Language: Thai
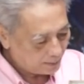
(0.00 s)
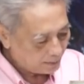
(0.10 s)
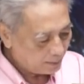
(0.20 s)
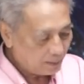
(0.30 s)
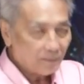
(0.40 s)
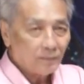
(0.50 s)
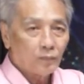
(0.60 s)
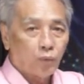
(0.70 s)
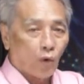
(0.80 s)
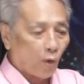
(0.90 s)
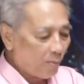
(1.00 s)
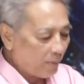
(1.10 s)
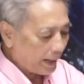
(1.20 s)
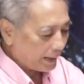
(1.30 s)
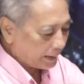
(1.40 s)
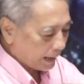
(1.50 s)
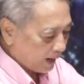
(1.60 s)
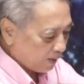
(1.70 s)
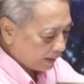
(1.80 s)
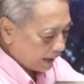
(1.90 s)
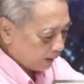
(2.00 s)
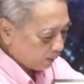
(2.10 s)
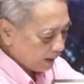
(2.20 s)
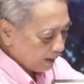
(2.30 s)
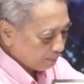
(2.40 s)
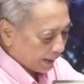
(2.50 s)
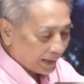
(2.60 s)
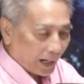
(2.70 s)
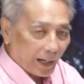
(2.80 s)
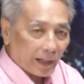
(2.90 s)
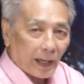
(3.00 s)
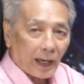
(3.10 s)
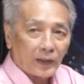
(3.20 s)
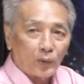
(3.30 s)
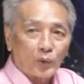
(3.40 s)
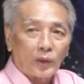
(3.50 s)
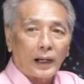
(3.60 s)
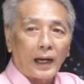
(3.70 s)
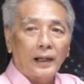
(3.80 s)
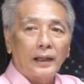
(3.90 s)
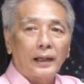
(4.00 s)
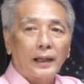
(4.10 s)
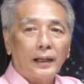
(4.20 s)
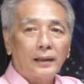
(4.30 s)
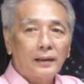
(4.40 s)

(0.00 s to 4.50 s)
ๆ ผมให้ดาวข้าวเป็นไข่แดงอยู่ตรงกลางเลยนะ